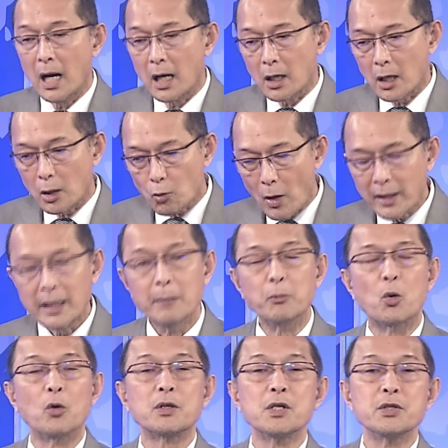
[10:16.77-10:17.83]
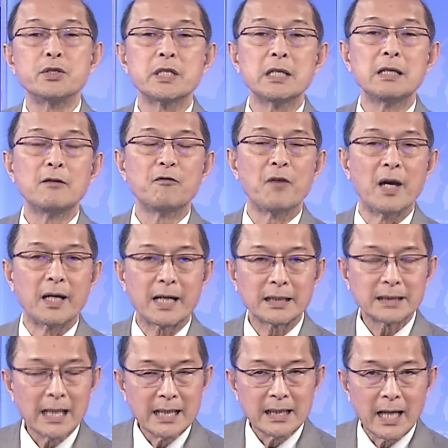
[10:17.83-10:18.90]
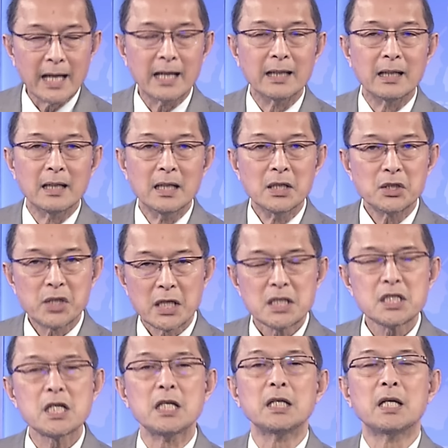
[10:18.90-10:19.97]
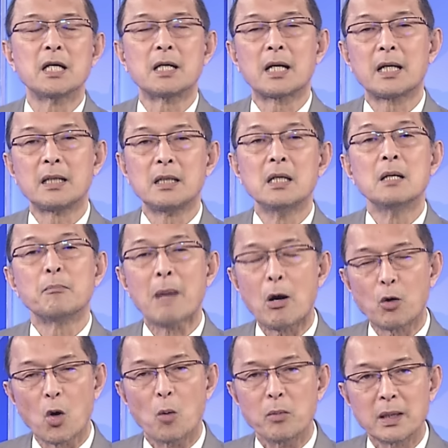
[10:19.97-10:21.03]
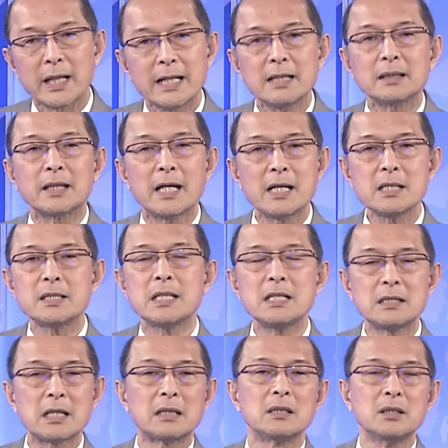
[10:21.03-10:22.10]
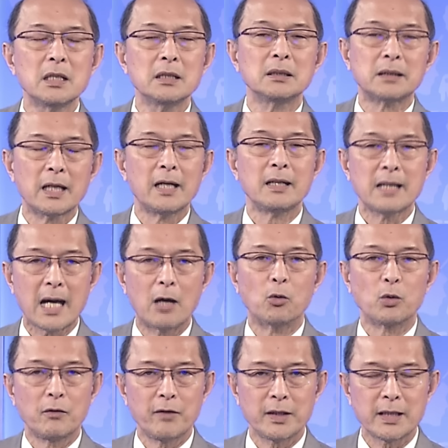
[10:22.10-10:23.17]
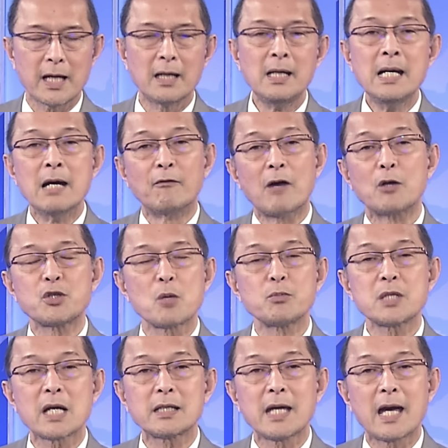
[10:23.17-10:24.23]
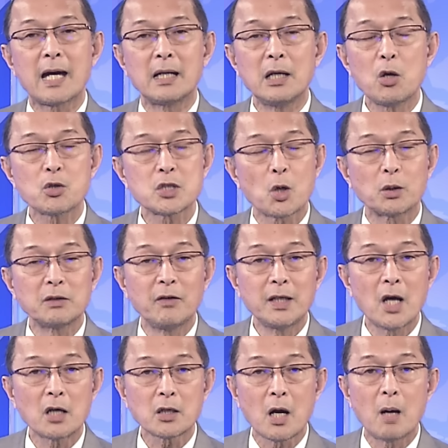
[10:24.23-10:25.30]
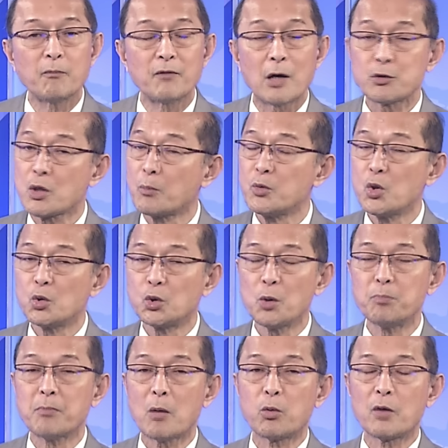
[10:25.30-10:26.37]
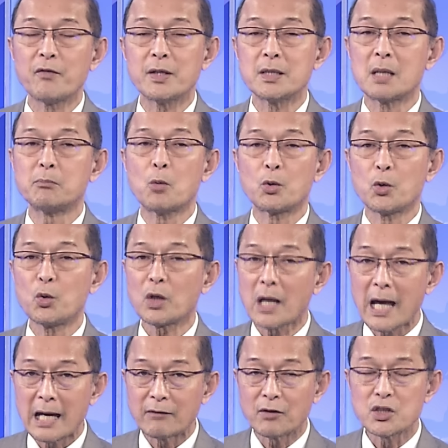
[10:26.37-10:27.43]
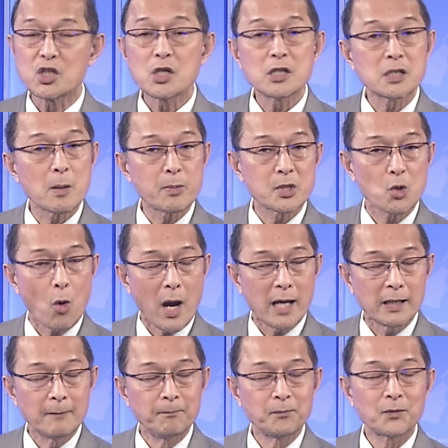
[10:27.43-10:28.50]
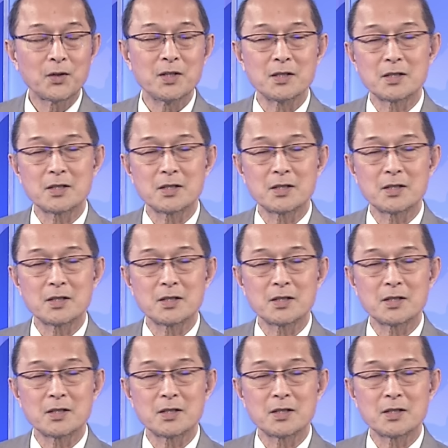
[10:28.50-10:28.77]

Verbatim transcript: à, quan điểm của cử tri về cái tình hình chính trị hiện nay bao gồm kinh tế di dân như thế nào quý vị nhé. Vào trong trang nhà littlesaigontv.com, vào trong YouTube mong quý vị nhấn một nút like và chưa subscribe thì